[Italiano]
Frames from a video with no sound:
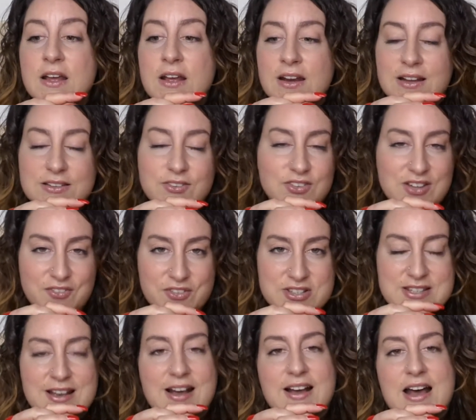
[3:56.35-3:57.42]
l'attività
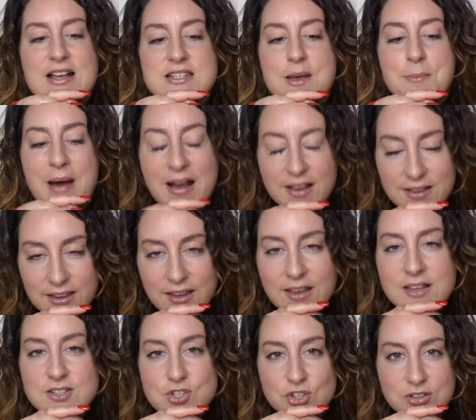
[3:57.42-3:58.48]
fisica a casa, ma anche
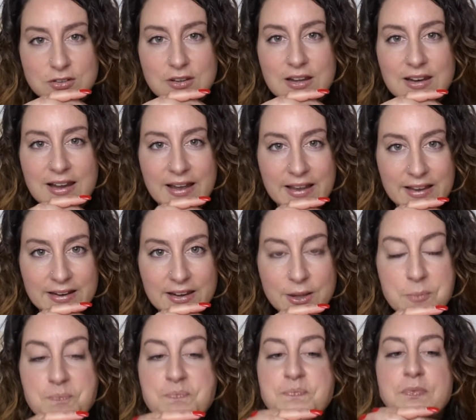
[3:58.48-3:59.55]
i sogni della
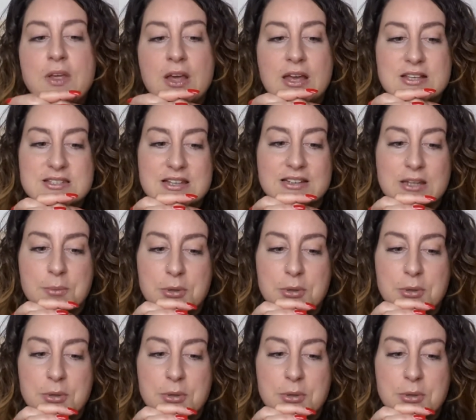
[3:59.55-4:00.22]
Ele è stata